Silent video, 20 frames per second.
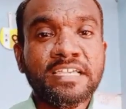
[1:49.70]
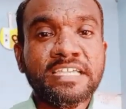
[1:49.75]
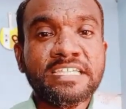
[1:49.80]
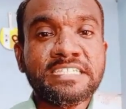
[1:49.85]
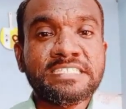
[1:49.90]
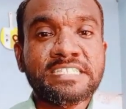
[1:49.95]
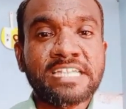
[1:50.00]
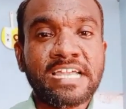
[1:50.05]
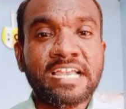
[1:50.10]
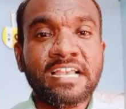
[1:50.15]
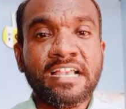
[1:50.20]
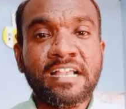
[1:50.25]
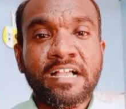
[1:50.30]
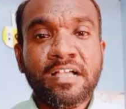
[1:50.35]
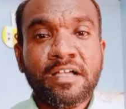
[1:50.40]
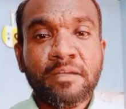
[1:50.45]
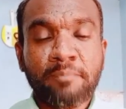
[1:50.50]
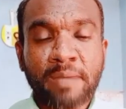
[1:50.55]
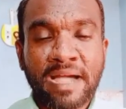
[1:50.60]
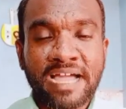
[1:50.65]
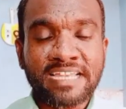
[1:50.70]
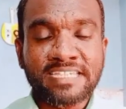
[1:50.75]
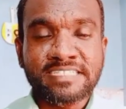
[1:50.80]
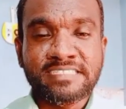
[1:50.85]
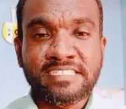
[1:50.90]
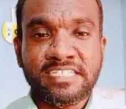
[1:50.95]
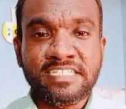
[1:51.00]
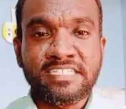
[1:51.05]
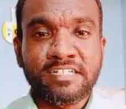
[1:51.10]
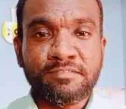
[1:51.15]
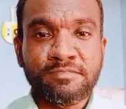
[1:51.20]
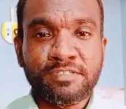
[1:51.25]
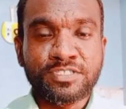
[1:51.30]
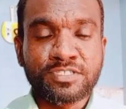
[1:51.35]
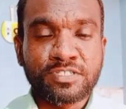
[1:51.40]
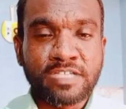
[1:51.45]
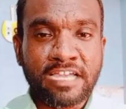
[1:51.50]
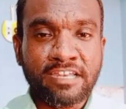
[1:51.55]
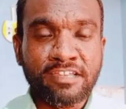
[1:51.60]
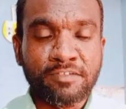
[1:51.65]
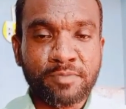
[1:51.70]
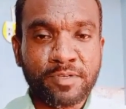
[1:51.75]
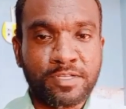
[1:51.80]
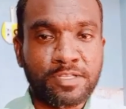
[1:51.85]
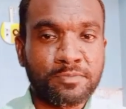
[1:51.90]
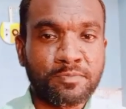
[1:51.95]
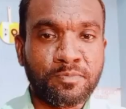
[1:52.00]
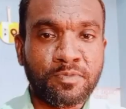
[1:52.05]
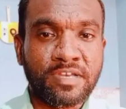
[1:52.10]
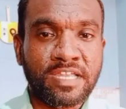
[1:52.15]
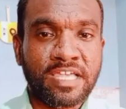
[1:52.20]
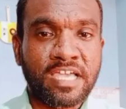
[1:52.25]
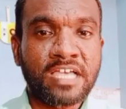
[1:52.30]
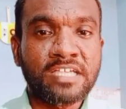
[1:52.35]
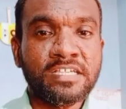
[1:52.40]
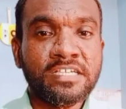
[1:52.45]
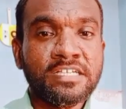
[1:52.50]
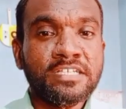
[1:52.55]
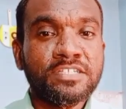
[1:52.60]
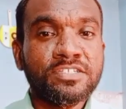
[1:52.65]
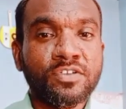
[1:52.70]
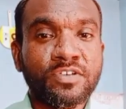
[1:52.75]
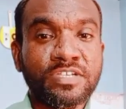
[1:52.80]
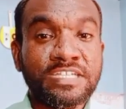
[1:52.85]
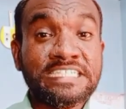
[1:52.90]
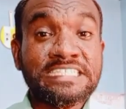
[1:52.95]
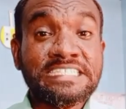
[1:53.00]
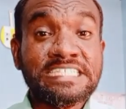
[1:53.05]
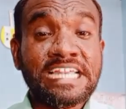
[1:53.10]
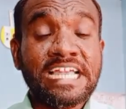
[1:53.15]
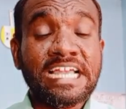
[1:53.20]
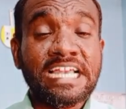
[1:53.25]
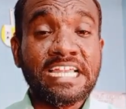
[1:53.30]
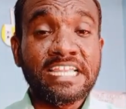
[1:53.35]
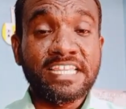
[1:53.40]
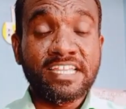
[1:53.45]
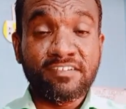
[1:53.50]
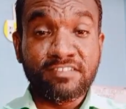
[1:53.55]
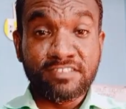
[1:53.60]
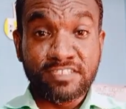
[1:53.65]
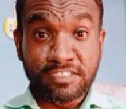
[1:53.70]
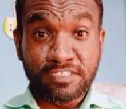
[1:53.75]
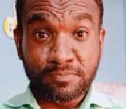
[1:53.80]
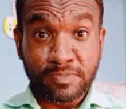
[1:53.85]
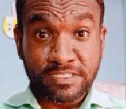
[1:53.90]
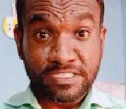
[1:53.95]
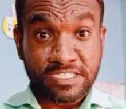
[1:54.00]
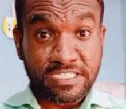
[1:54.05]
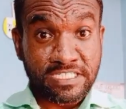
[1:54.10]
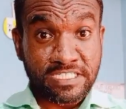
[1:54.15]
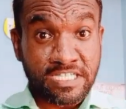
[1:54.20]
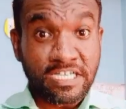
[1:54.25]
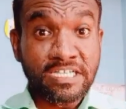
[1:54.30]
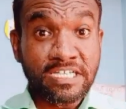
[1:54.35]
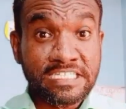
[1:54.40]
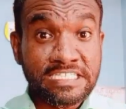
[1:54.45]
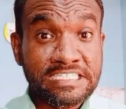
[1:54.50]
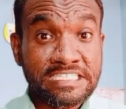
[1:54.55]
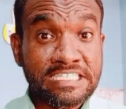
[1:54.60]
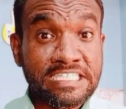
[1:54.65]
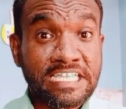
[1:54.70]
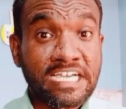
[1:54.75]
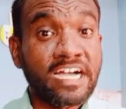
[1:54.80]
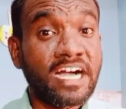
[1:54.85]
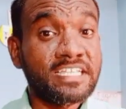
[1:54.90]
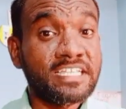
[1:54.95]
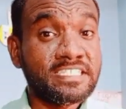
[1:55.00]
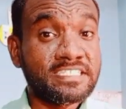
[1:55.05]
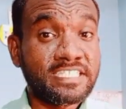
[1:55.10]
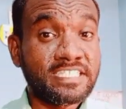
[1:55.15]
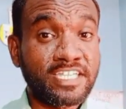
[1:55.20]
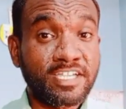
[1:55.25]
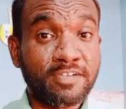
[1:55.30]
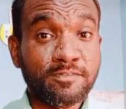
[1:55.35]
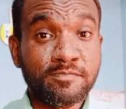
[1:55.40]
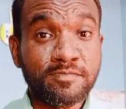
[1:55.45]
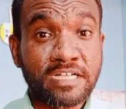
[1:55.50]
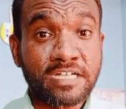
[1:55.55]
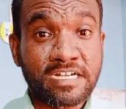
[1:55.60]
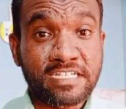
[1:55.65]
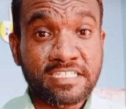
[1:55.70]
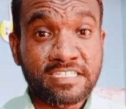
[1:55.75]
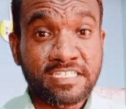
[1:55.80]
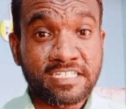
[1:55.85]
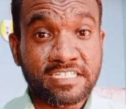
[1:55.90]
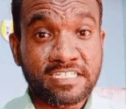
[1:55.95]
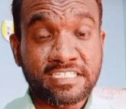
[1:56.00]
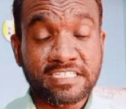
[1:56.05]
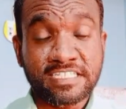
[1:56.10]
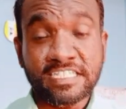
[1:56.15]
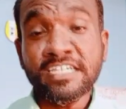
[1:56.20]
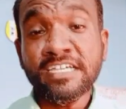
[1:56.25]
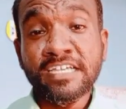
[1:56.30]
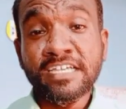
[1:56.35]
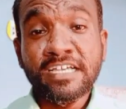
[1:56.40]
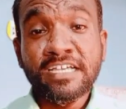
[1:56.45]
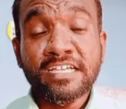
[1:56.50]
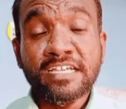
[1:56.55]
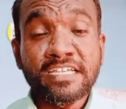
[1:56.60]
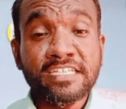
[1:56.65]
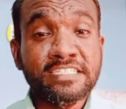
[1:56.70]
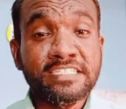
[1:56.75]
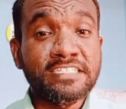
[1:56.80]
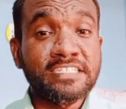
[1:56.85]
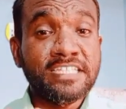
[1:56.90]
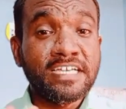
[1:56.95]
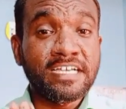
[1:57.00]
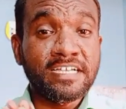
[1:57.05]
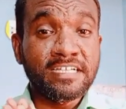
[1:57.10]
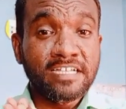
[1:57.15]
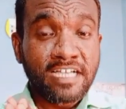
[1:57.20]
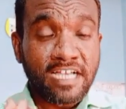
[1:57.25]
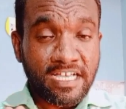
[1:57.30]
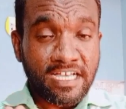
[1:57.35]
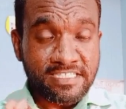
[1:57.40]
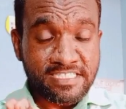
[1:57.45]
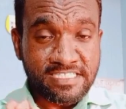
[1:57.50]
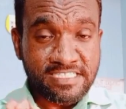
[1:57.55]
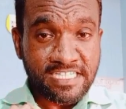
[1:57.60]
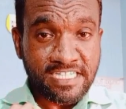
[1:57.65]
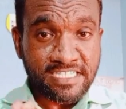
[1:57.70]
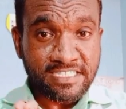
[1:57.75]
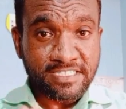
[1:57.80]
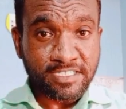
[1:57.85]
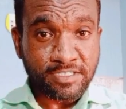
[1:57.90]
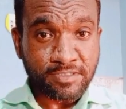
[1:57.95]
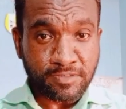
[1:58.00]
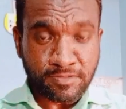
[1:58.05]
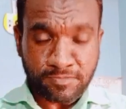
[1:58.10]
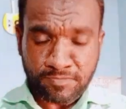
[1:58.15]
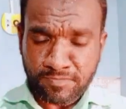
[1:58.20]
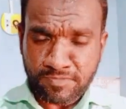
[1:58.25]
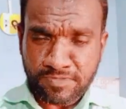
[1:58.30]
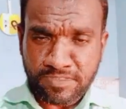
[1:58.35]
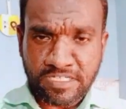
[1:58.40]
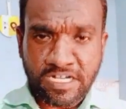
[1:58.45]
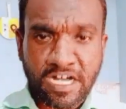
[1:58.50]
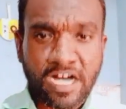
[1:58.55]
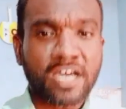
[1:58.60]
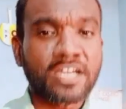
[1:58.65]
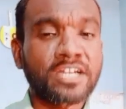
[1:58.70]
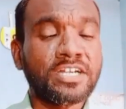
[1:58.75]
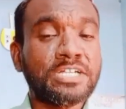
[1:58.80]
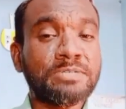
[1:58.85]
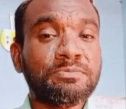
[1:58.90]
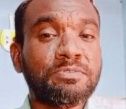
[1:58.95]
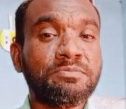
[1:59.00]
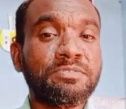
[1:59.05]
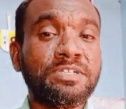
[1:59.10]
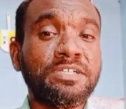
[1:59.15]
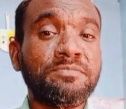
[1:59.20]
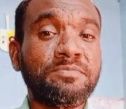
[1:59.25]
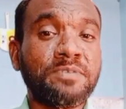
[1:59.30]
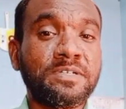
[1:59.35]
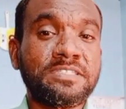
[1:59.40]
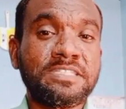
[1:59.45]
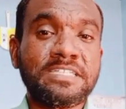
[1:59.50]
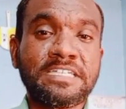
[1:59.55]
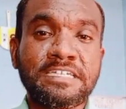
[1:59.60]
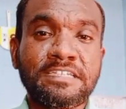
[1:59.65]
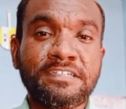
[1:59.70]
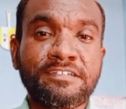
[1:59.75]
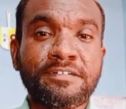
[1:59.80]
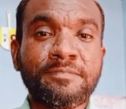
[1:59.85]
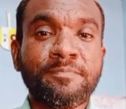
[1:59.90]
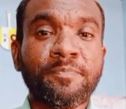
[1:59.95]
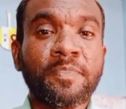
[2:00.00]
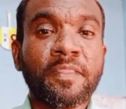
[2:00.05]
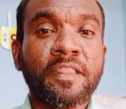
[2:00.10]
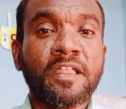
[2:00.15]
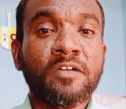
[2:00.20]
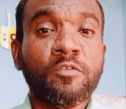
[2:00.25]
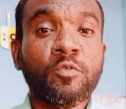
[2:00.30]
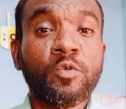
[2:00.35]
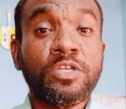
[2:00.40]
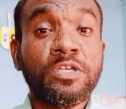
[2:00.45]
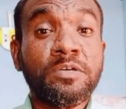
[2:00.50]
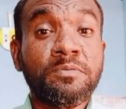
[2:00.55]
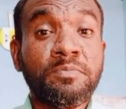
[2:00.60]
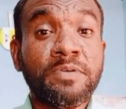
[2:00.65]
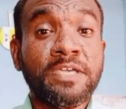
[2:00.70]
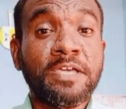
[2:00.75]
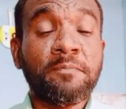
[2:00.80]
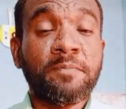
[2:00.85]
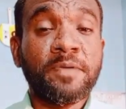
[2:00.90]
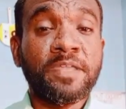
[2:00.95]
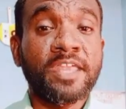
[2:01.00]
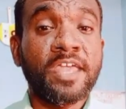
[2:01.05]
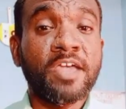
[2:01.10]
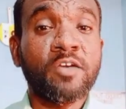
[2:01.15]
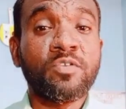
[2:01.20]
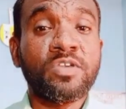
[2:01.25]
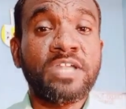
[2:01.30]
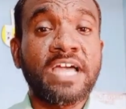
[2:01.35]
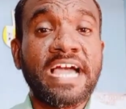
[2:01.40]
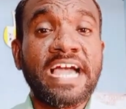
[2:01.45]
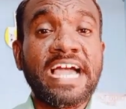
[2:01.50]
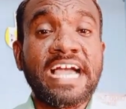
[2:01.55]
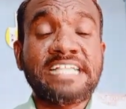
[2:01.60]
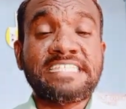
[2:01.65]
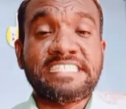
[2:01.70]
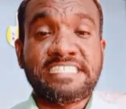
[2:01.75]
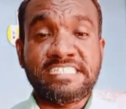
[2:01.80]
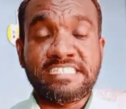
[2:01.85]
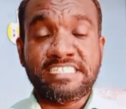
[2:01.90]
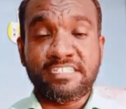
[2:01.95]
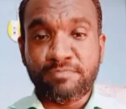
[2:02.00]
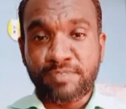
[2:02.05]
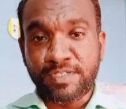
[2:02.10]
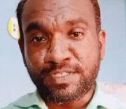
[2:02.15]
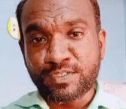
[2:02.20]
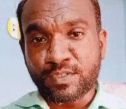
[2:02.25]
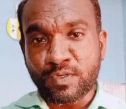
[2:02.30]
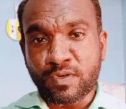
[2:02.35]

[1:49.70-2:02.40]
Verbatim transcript: இஸ்ரேல் பாலஸ்தீன் அப்படின்னு கேள்விப்பட்டிருக்கோம் இல்லையா ஸோ இஸ்ரேலில் தான் வந்துட்டு பார்த்தீங்கன்னா இந்த அதிசயம் நடந்திருக்குது இந்த அதிசயத்துக்கும் காரணம் அப்படின்னு பார்த்தீங்கன்னா ஒரு மிகப்பெரிய ஒரு ஆக்சிடெண்ட் அப்படின்னு